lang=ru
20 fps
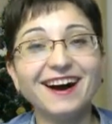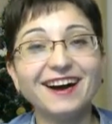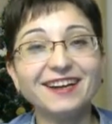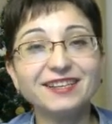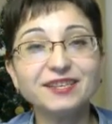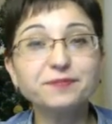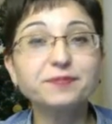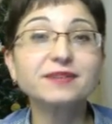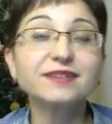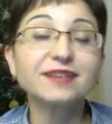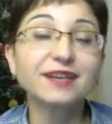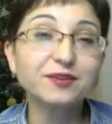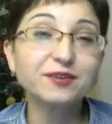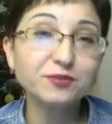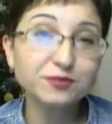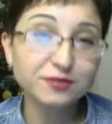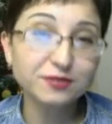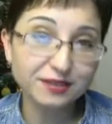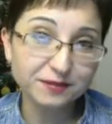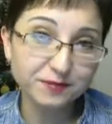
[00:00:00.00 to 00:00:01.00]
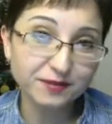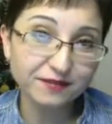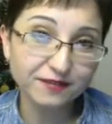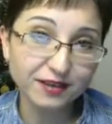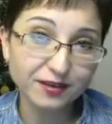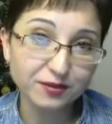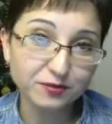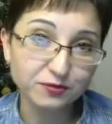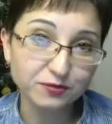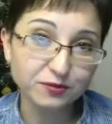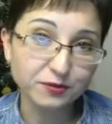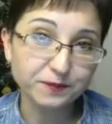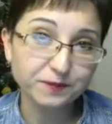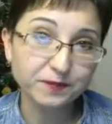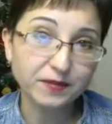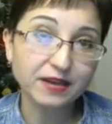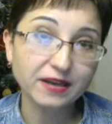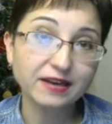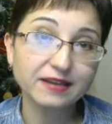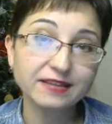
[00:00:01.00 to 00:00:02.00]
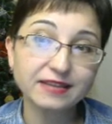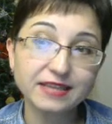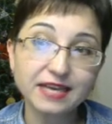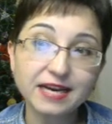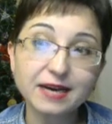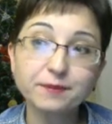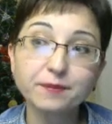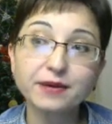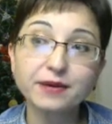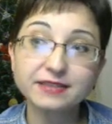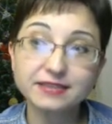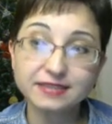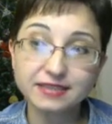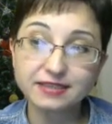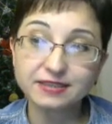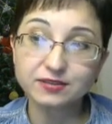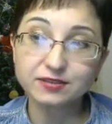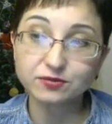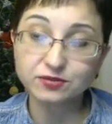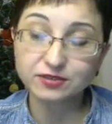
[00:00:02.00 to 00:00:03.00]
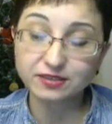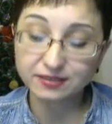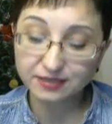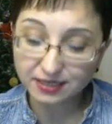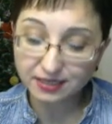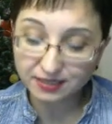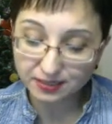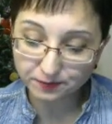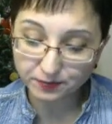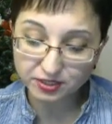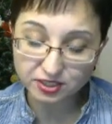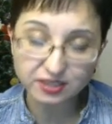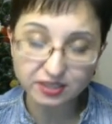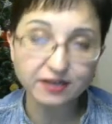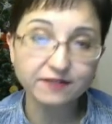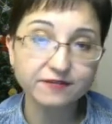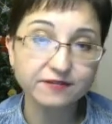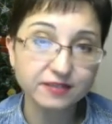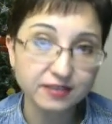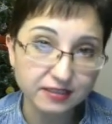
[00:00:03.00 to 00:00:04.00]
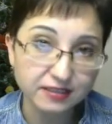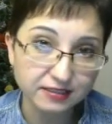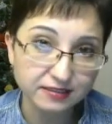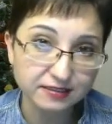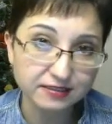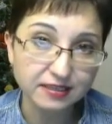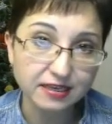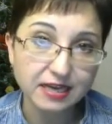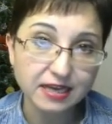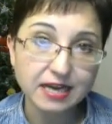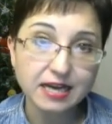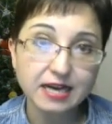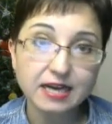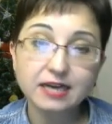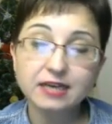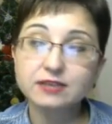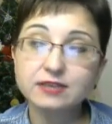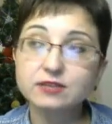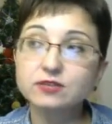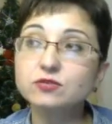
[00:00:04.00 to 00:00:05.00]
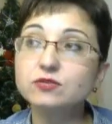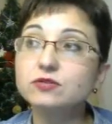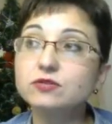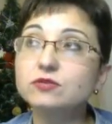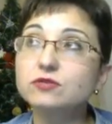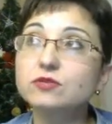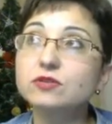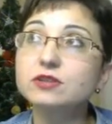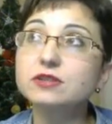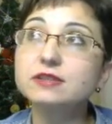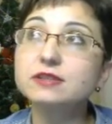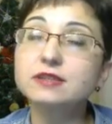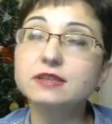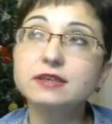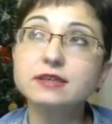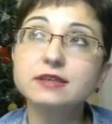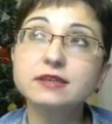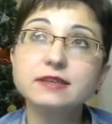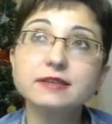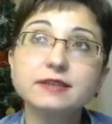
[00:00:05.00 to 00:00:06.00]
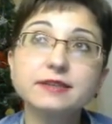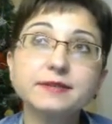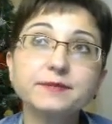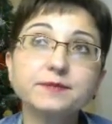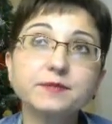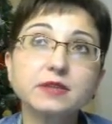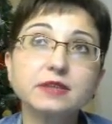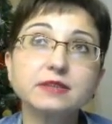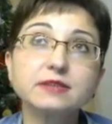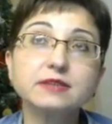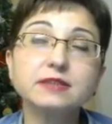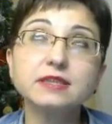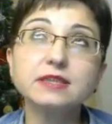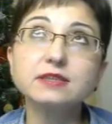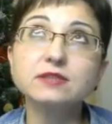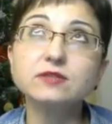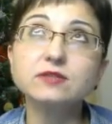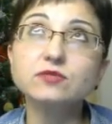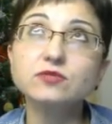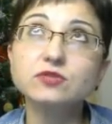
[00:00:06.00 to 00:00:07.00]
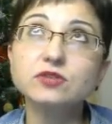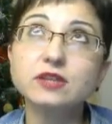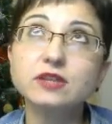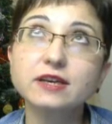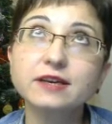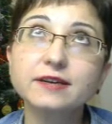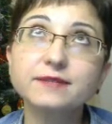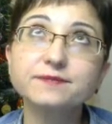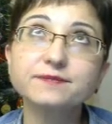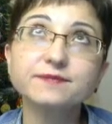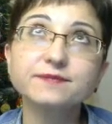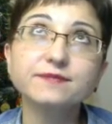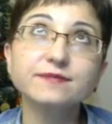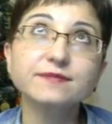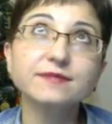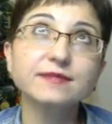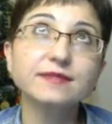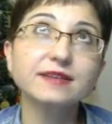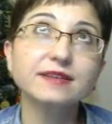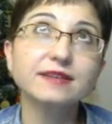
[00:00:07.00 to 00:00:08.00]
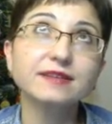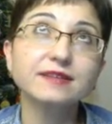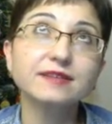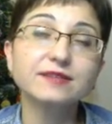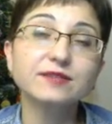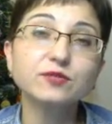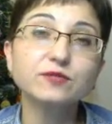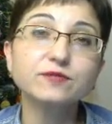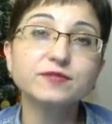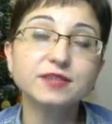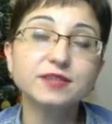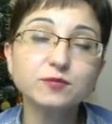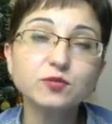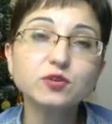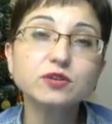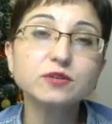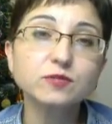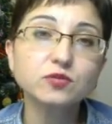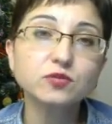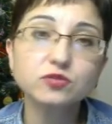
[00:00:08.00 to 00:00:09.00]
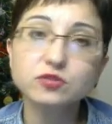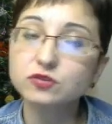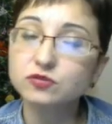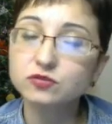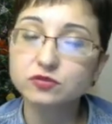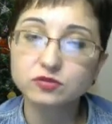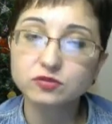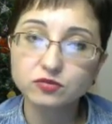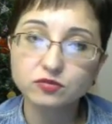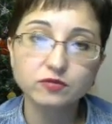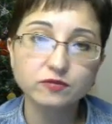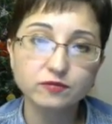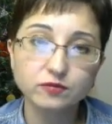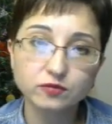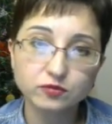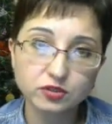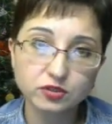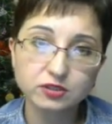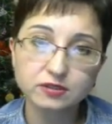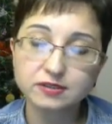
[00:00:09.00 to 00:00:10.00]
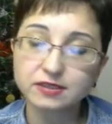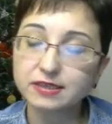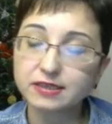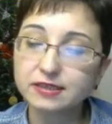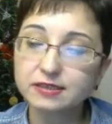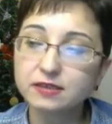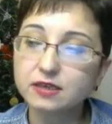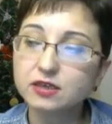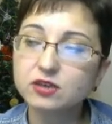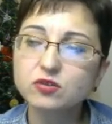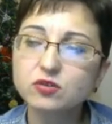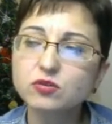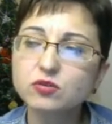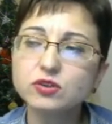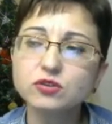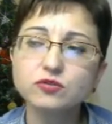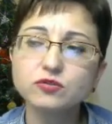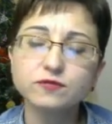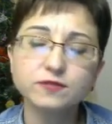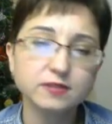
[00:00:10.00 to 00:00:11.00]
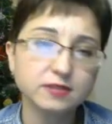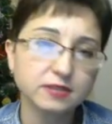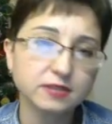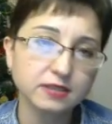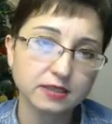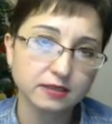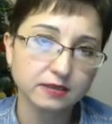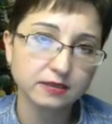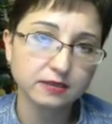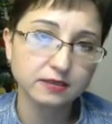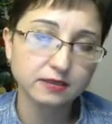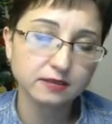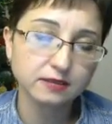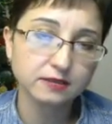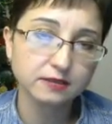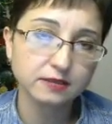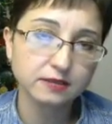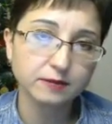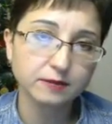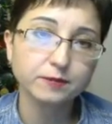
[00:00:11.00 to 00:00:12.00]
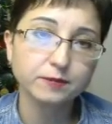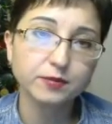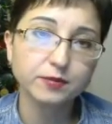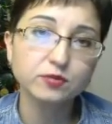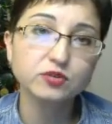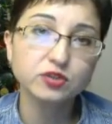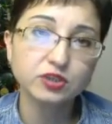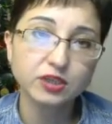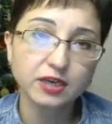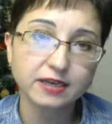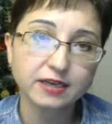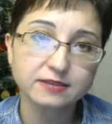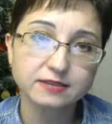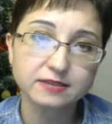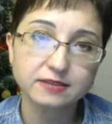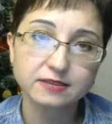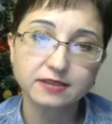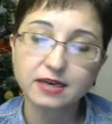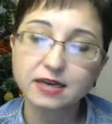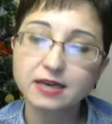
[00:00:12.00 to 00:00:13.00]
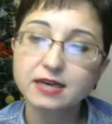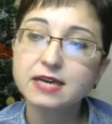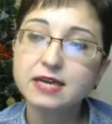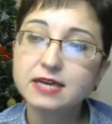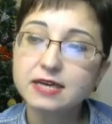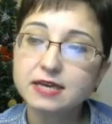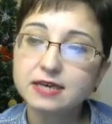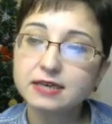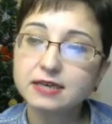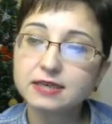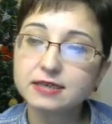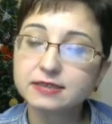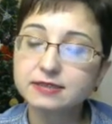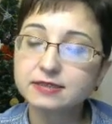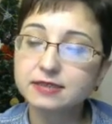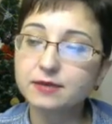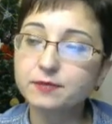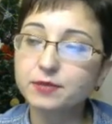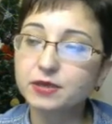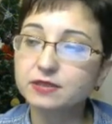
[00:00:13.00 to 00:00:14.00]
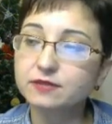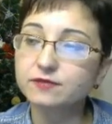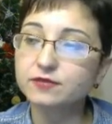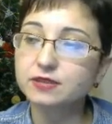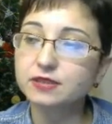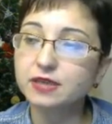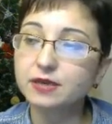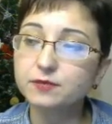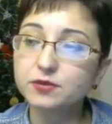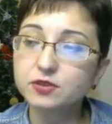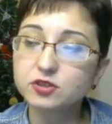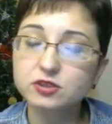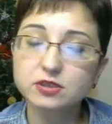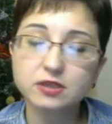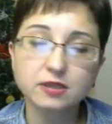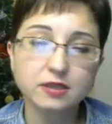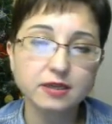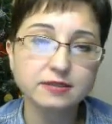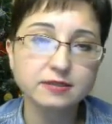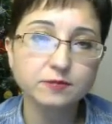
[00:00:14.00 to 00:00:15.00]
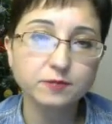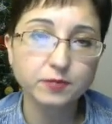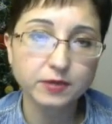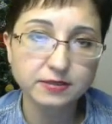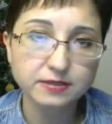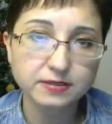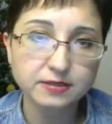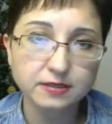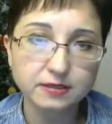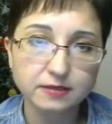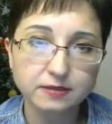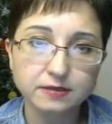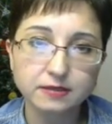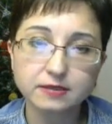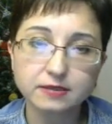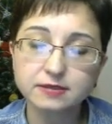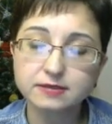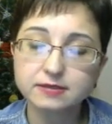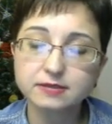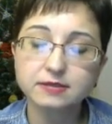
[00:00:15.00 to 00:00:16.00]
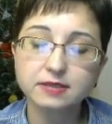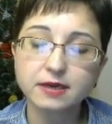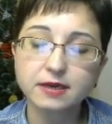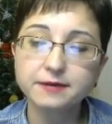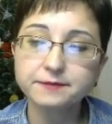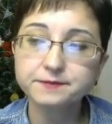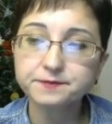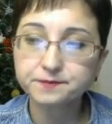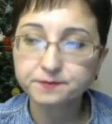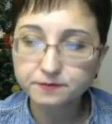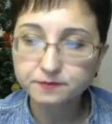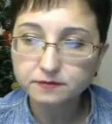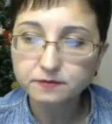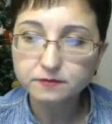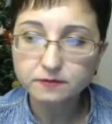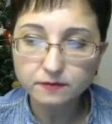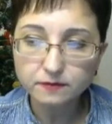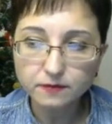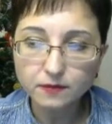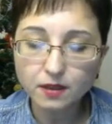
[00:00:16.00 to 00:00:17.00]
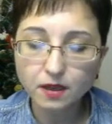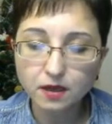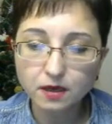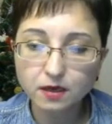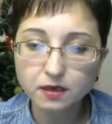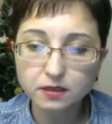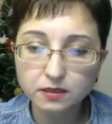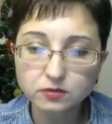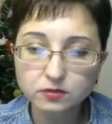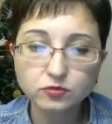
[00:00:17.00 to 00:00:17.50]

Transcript: они продают криптовалюту а, на падении, то есть когда она пошла вниз. Но, то есть, а, здесь нужно ну, всему этому нужно очень здорово учиться. И далеко не у всех это получается, да, зарабатывать на бирже, наверное, 1% из 100 это